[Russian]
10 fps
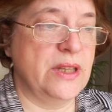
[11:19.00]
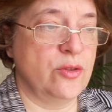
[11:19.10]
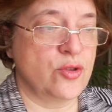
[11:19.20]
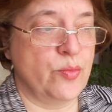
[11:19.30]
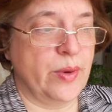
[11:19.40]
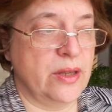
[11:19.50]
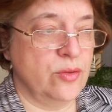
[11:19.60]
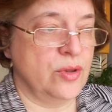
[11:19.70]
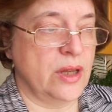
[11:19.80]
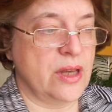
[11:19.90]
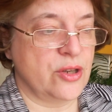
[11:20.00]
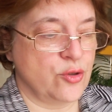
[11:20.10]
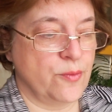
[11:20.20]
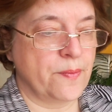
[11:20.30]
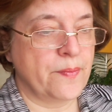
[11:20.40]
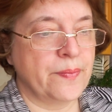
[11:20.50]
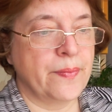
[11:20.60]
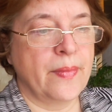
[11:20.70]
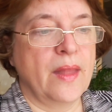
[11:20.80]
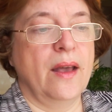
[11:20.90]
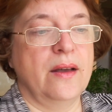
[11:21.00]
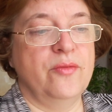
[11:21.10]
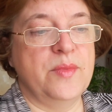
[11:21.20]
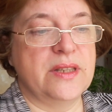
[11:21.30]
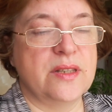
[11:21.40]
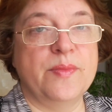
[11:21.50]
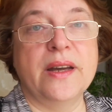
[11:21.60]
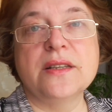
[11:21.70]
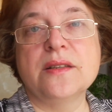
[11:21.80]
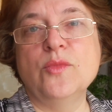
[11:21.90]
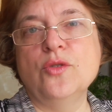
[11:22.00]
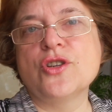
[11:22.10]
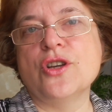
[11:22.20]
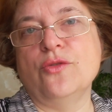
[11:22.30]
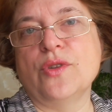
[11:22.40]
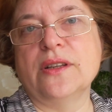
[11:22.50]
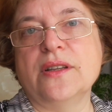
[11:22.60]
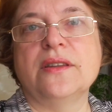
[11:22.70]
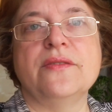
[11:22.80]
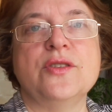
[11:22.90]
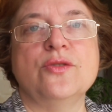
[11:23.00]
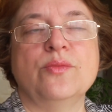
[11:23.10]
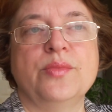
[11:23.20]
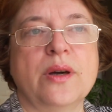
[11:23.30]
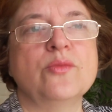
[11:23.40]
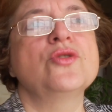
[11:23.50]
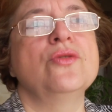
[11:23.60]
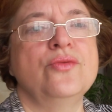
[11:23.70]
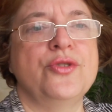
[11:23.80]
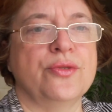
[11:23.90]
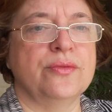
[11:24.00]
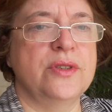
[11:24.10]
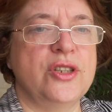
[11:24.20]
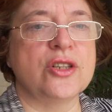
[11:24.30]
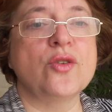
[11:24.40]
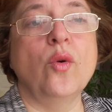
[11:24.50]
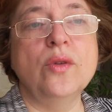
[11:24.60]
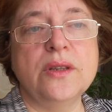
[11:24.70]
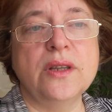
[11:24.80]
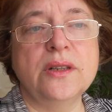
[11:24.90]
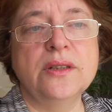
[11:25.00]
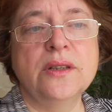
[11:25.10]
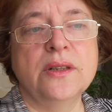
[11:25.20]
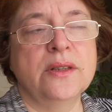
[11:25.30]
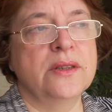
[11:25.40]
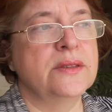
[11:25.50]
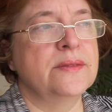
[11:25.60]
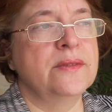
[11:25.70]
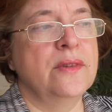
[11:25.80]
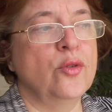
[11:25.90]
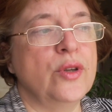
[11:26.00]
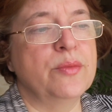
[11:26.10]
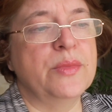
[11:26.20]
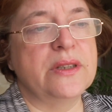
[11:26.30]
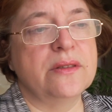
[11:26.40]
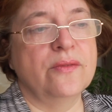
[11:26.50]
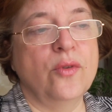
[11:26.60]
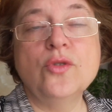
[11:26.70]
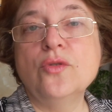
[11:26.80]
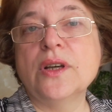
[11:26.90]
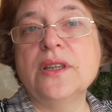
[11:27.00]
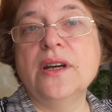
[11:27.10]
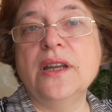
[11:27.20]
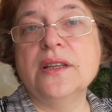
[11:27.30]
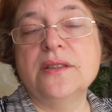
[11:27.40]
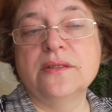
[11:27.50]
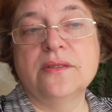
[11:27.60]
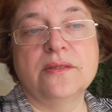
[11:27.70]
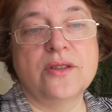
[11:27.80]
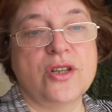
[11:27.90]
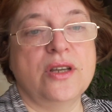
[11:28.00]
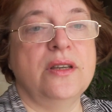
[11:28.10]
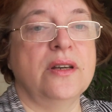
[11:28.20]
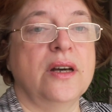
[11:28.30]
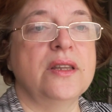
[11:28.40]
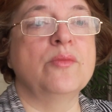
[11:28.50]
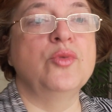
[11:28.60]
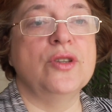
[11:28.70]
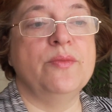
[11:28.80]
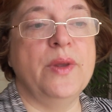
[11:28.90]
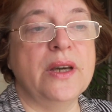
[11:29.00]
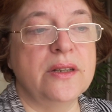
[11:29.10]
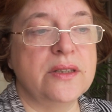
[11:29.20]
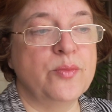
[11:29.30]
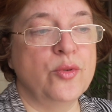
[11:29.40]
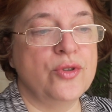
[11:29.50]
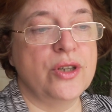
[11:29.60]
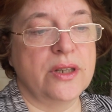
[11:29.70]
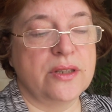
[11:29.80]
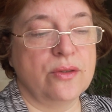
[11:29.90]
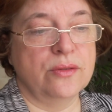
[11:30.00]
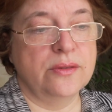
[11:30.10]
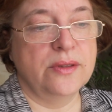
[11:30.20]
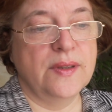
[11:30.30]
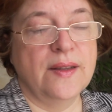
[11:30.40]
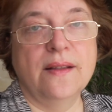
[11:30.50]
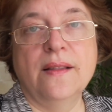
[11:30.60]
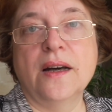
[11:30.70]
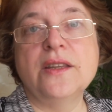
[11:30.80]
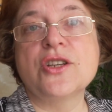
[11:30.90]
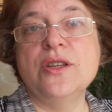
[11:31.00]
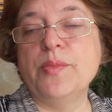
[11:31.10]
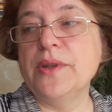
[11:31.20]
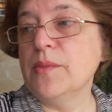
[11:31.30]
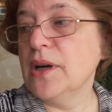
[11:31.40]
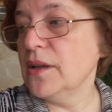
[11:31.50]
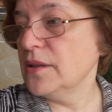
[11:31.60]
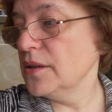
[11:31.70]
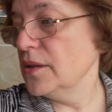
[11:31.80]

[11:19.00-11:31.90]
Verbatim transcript: я тоже поеду на дачу вместе с Борисом, ну и Женю тогда отвезем, потому что, ну что, сейчас холодно, ноги мыть, воду надо греть Жене, а она будет бегать по участку, она же не понимает.